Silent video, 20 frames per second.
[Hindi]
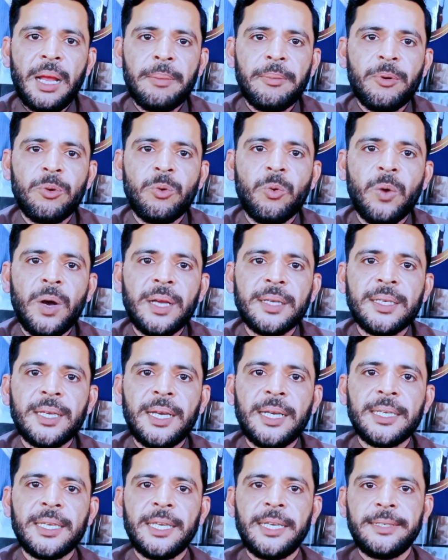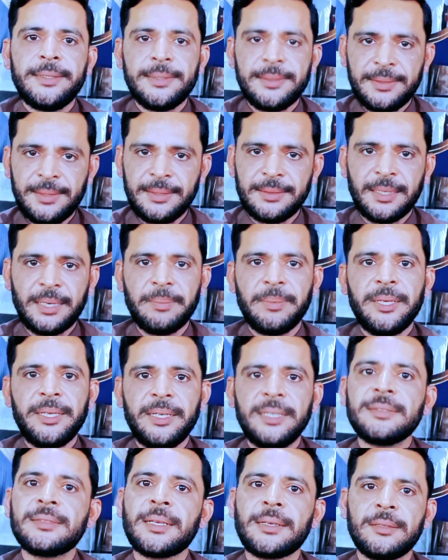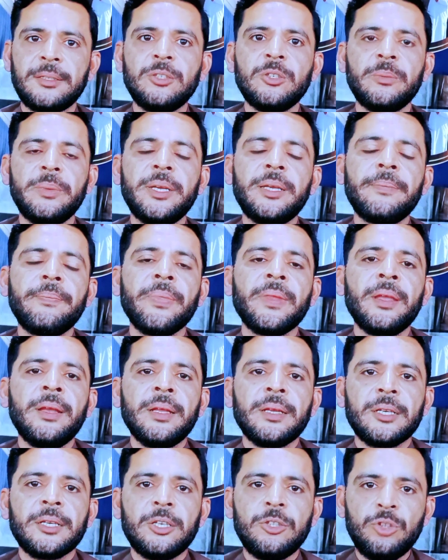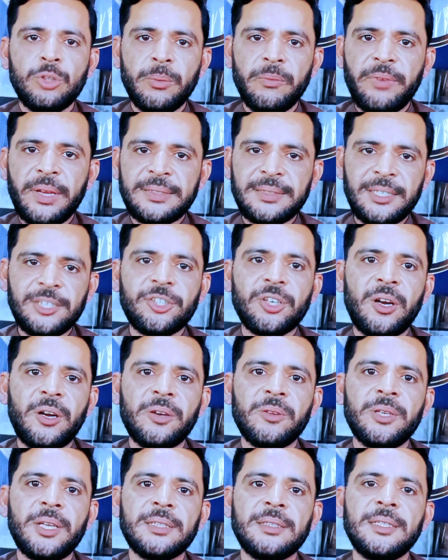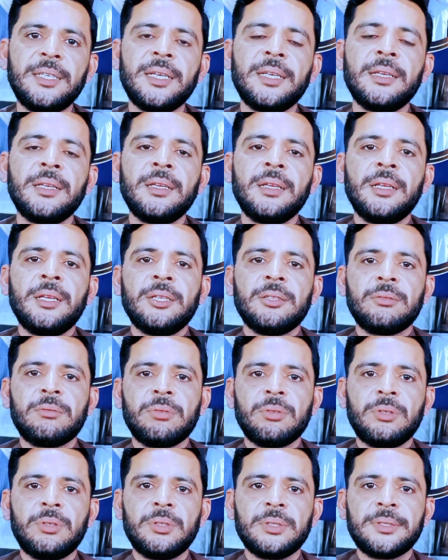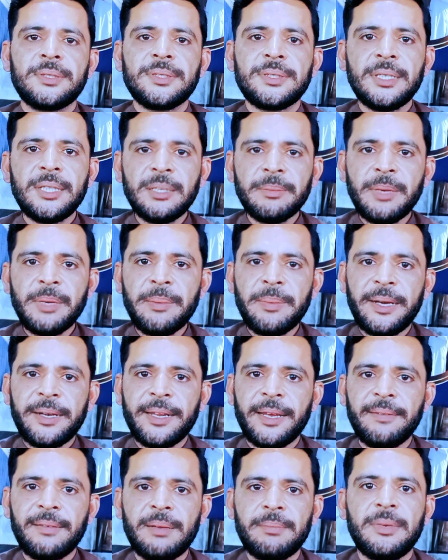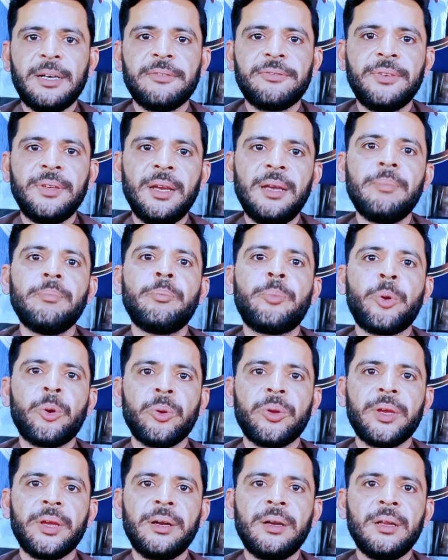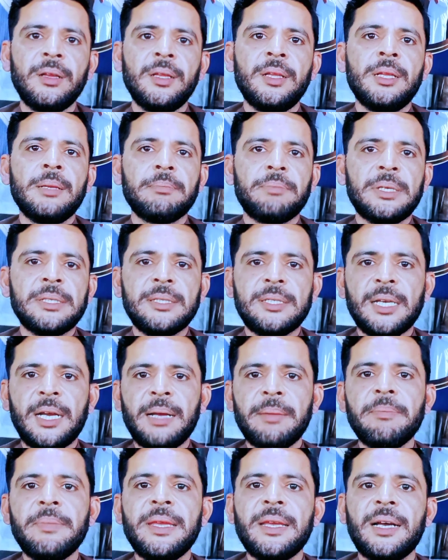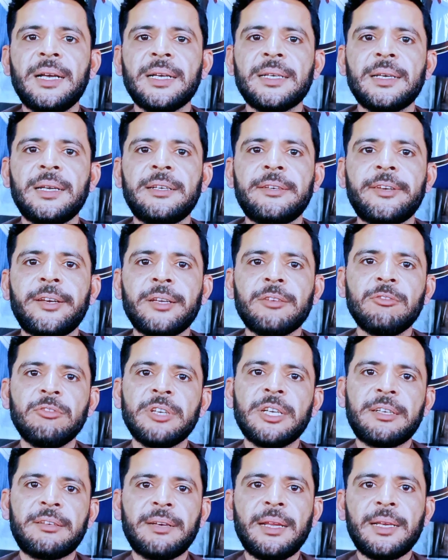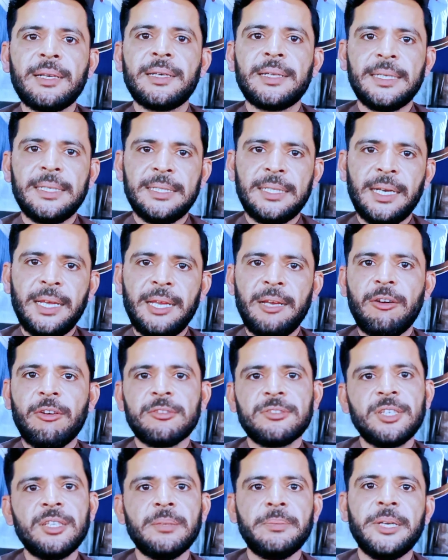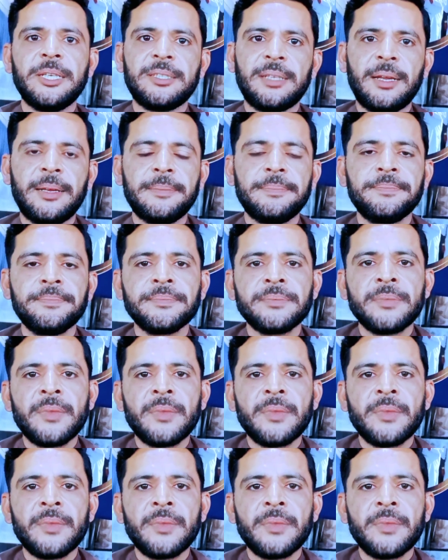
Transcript: अब हुआ क्या कि इस सीज़न में यानी सर्दियों में गंदम वैसे शॉर्ट हो जाती है तो सिंध में बैठा हुआ माफिया ब्रोकर पंजाब में आकर ट्रकों के ट्रक खरीद रहा है और सिंध भेज रहा है